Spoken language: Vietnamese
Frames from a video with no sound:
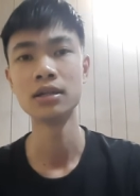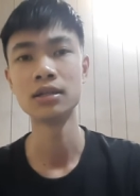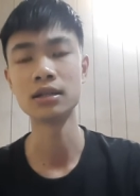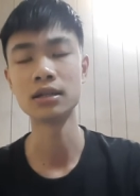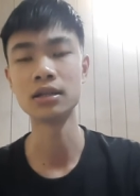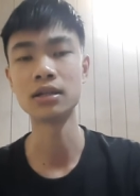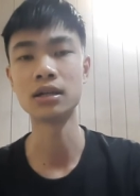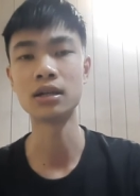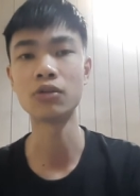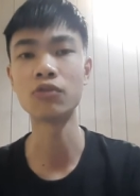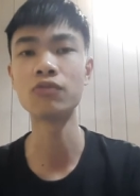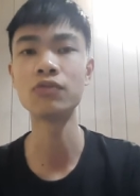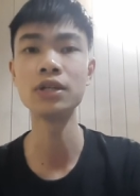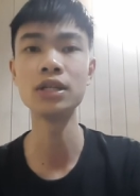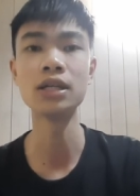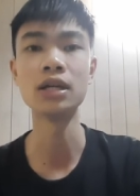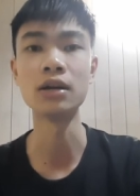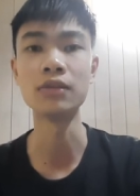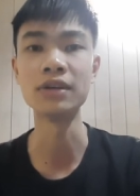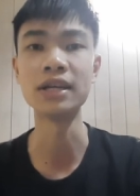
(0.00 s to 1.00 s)
từ cái đợt ông
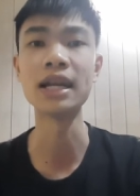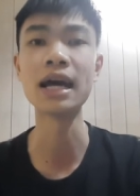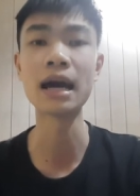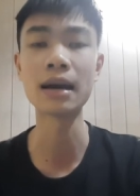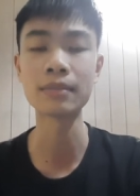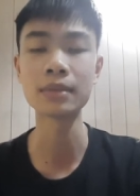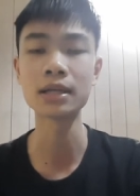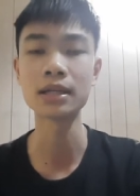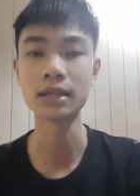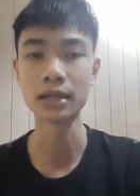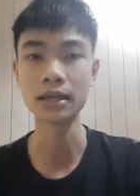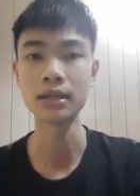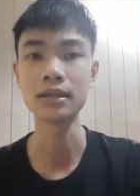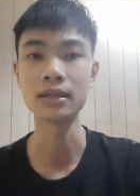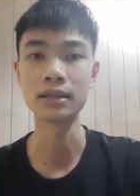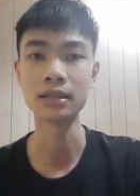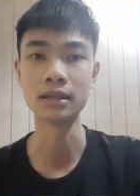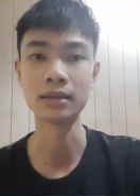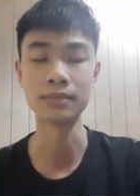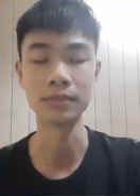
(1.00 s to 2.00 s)
Vi ở Việt Nam ấy, đấy
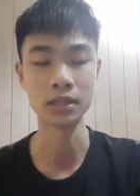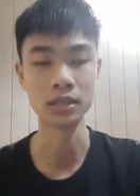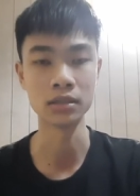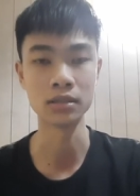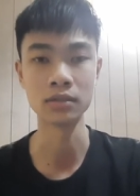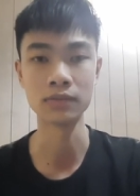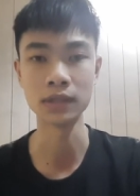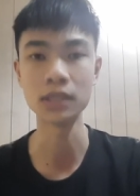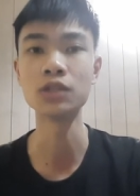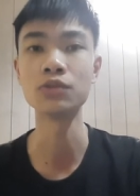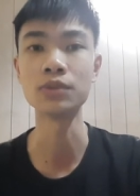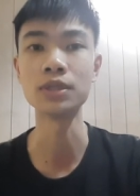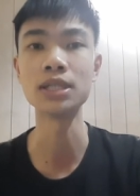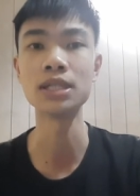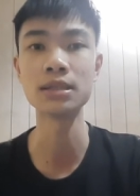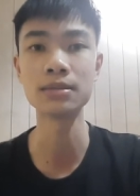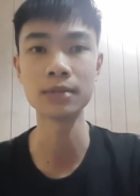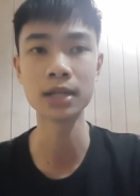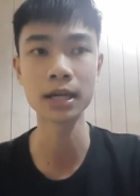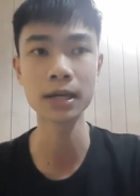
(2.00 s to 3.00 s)
là mình vẫn dùng cái
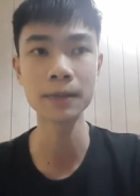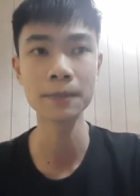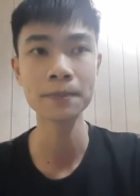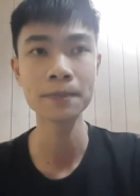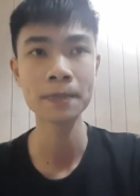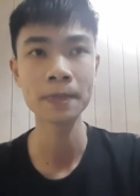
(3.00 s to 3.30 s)
sim đấy.